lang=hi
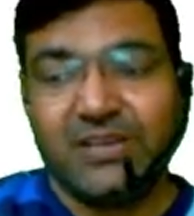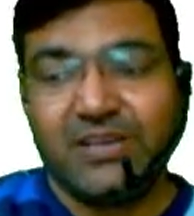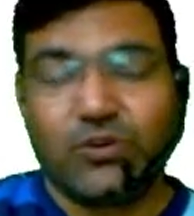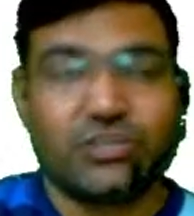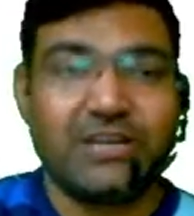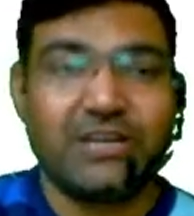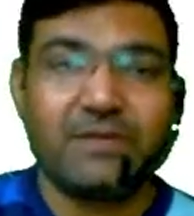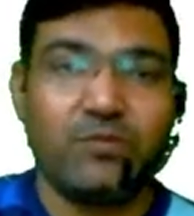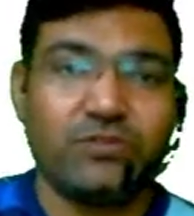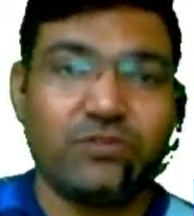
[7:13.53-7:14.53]
क्वेश्चन आपका
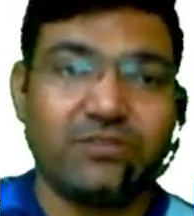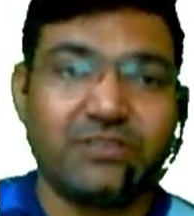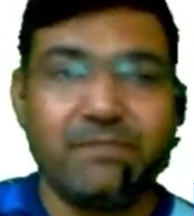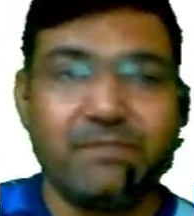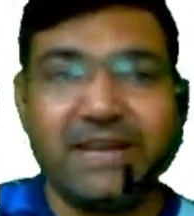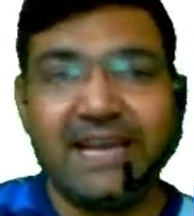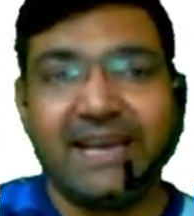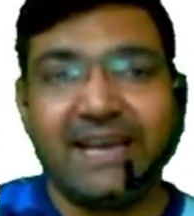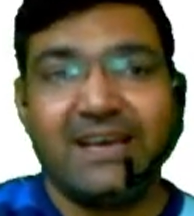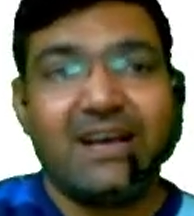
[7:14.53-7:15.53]
बहुत सिंपल है
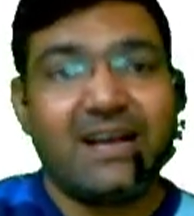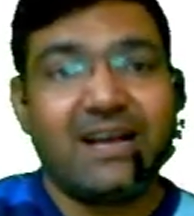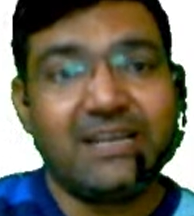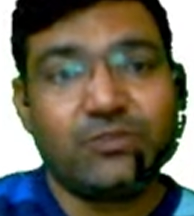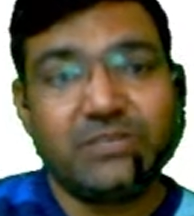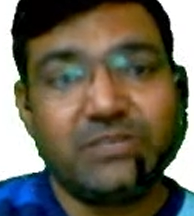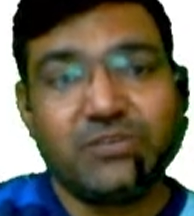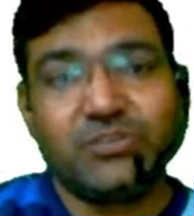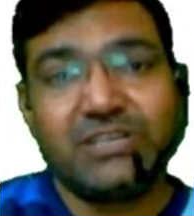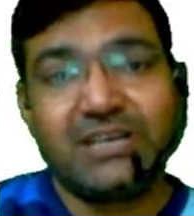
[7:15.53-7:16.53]
आगे थोड़ी से
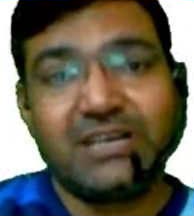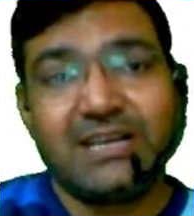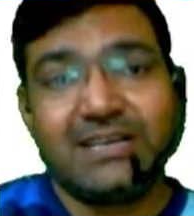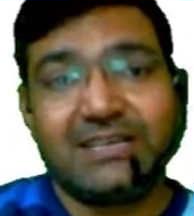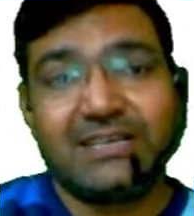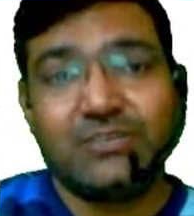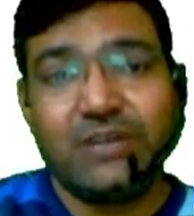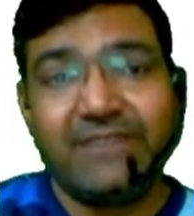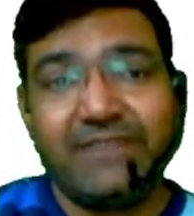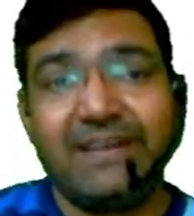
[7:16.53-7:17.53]
क्वेश्चन का जो
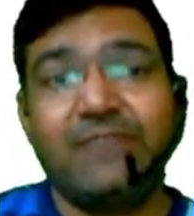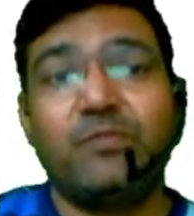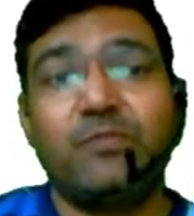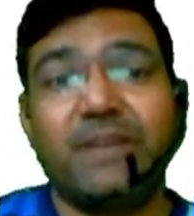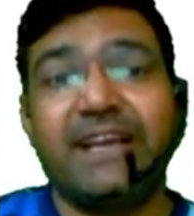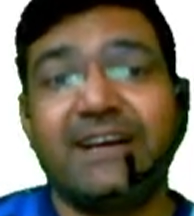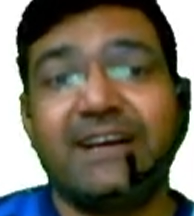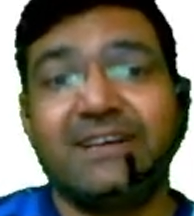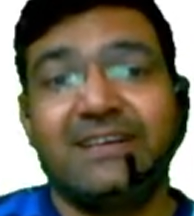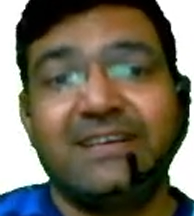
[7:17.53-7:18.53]
लेवल है वो बढ़ेगा
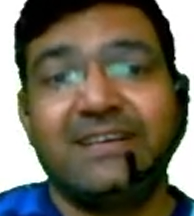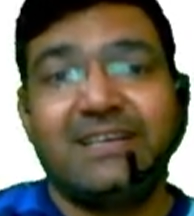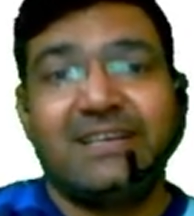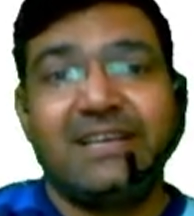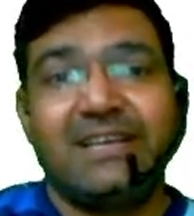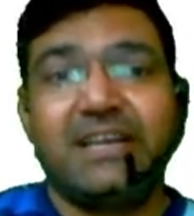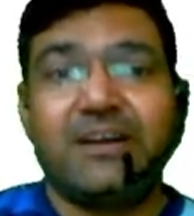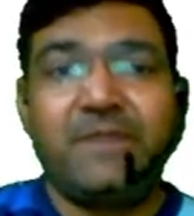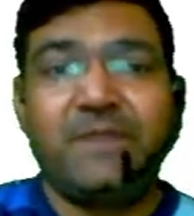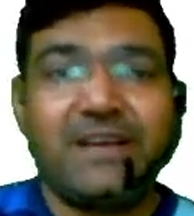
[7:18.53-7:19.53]
लेकिन
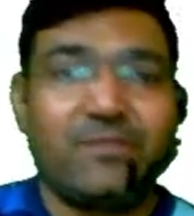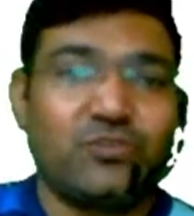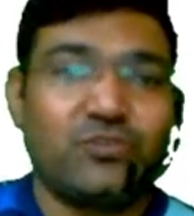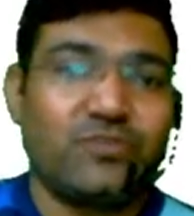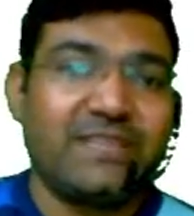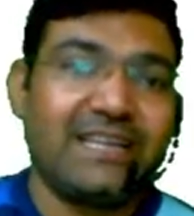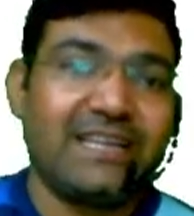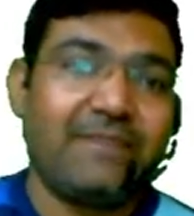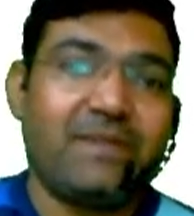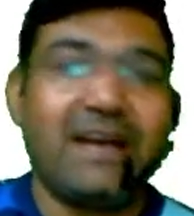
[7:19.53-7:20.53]
अभी आपको इसको बताना
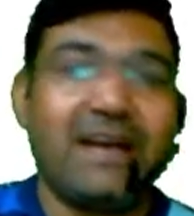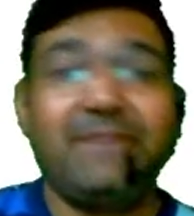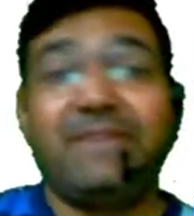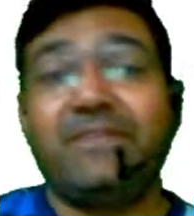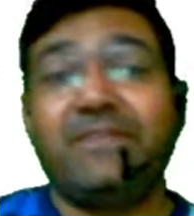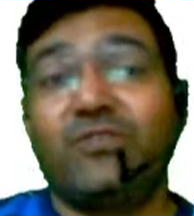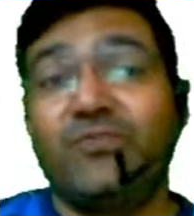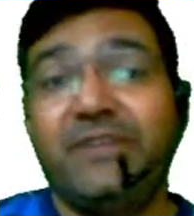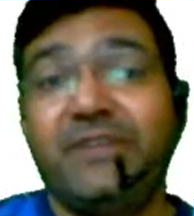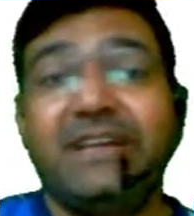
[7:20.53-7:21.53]
है आई प्रेफर
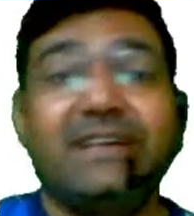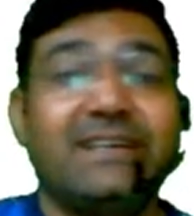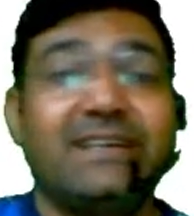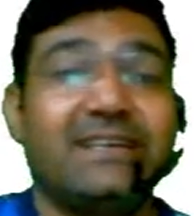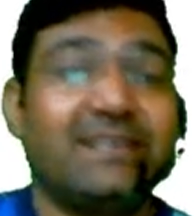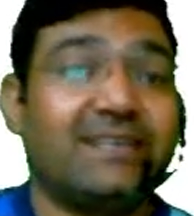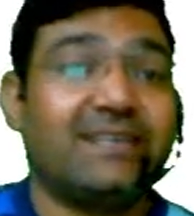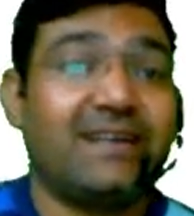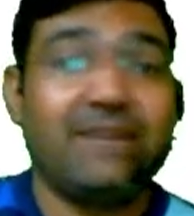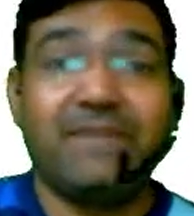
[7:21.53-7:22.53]
कॉफी
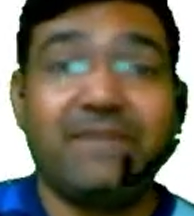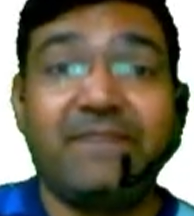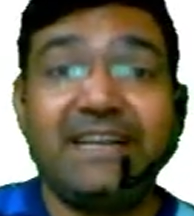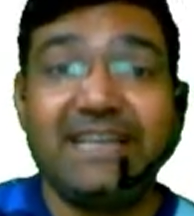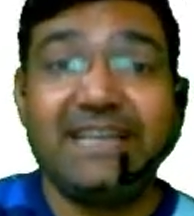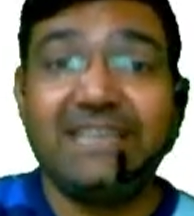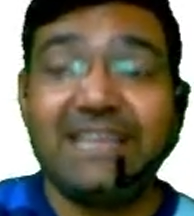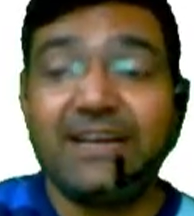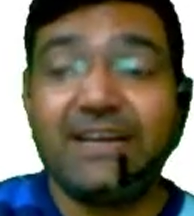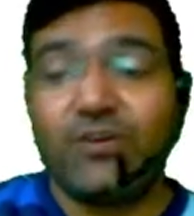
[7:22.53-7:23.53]
आई प्रेफर टी
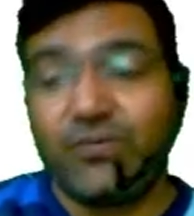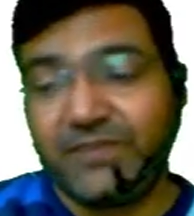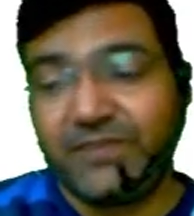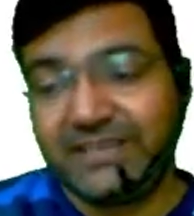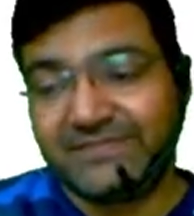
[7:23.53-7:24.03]
देन कॉफी